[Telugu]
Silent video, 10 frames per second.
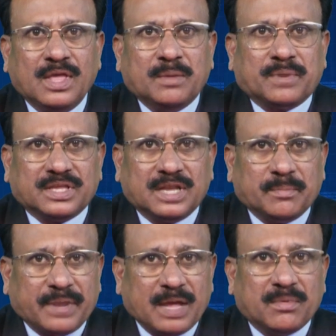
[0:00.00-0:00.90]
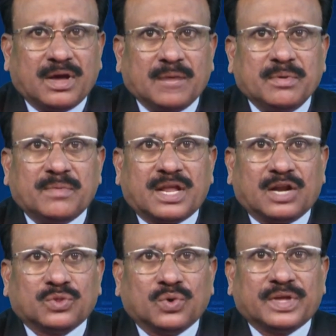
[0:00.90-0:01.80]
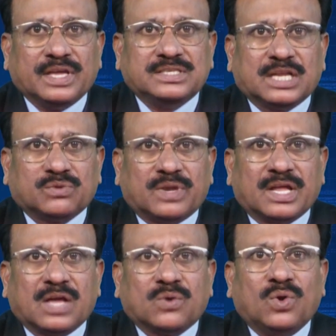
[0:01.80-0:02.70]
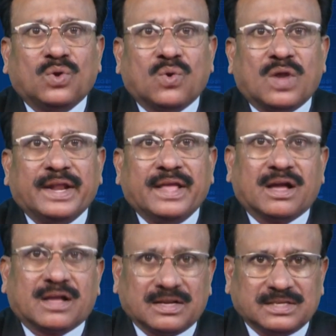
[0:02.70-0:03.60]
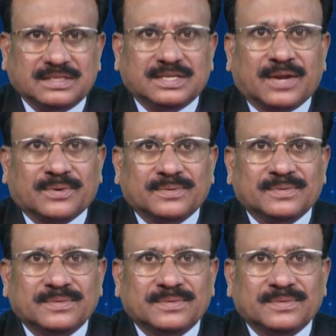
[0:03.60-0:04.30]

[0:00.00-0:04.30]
ప్రజల ప్రేమ అభిమానాలతో కేసీఆర్ త్వరగా కోలుకోవాలని ఆకాంక్షించారు